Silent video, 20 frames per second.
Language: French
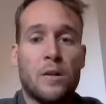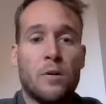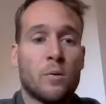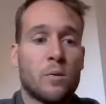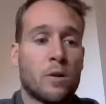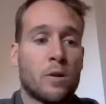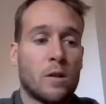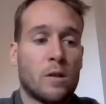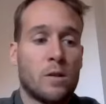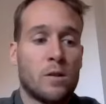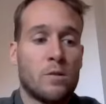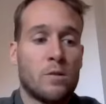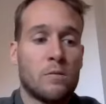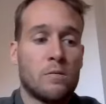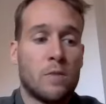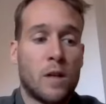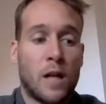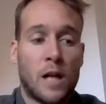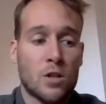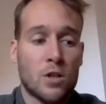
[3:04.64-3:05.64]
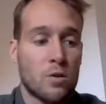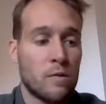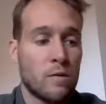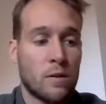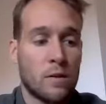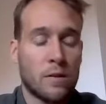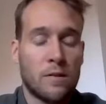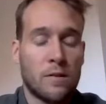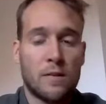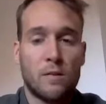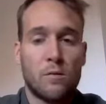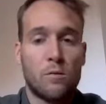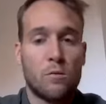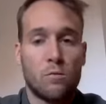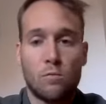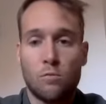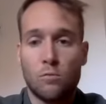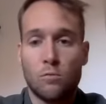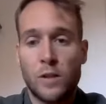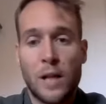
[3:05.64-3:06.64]
et donc, euh, voilà, je trouve que c'est
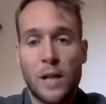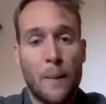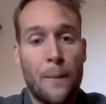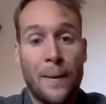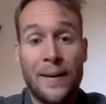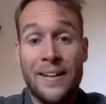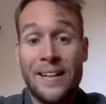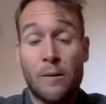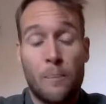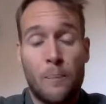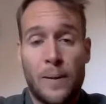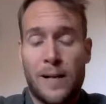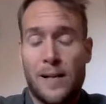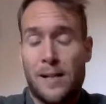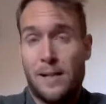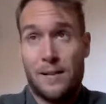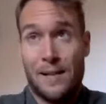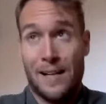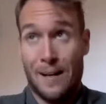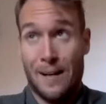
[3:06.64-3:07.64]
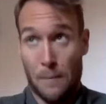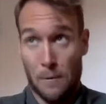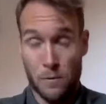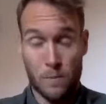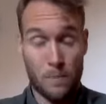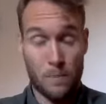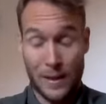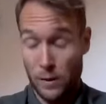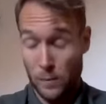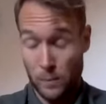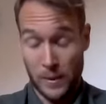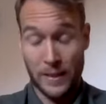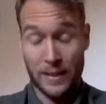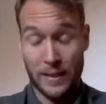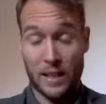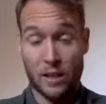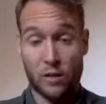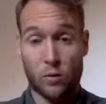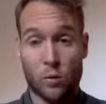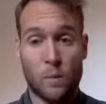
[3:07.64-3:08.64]
tout un une
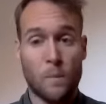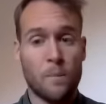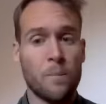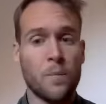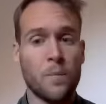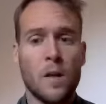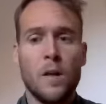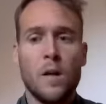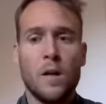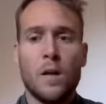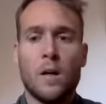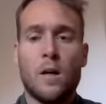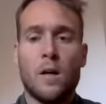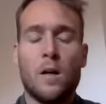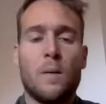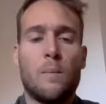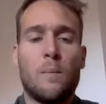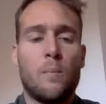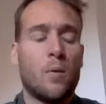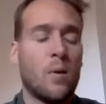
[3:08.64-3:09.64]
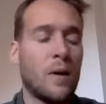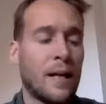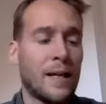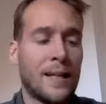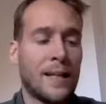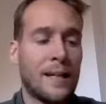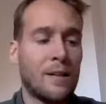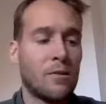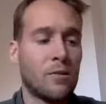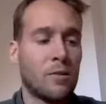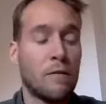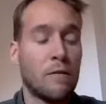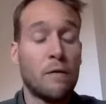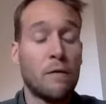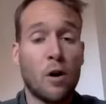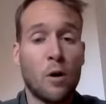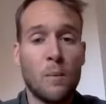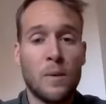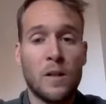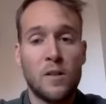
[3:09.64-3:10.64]
panoplie de raisons pour laquelle se
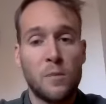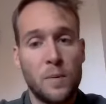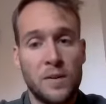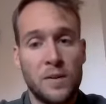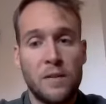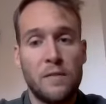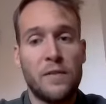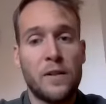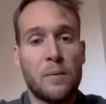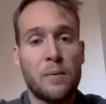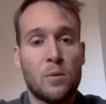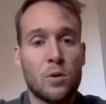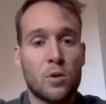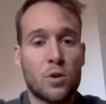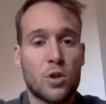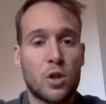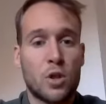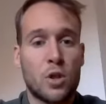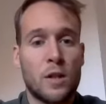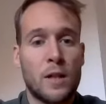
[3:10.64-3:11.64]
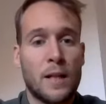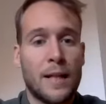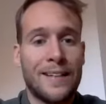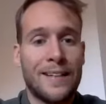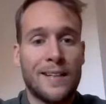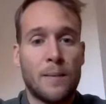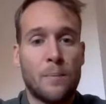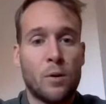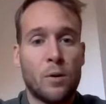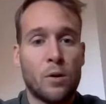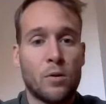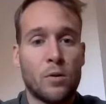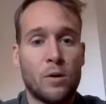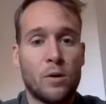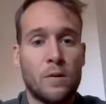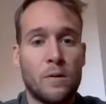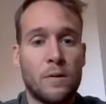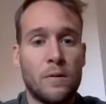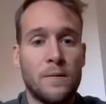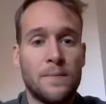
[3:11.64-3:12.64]
former spécifiquement aux jeunes est
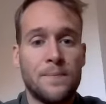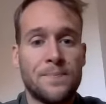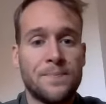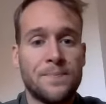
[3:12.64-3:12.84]
important.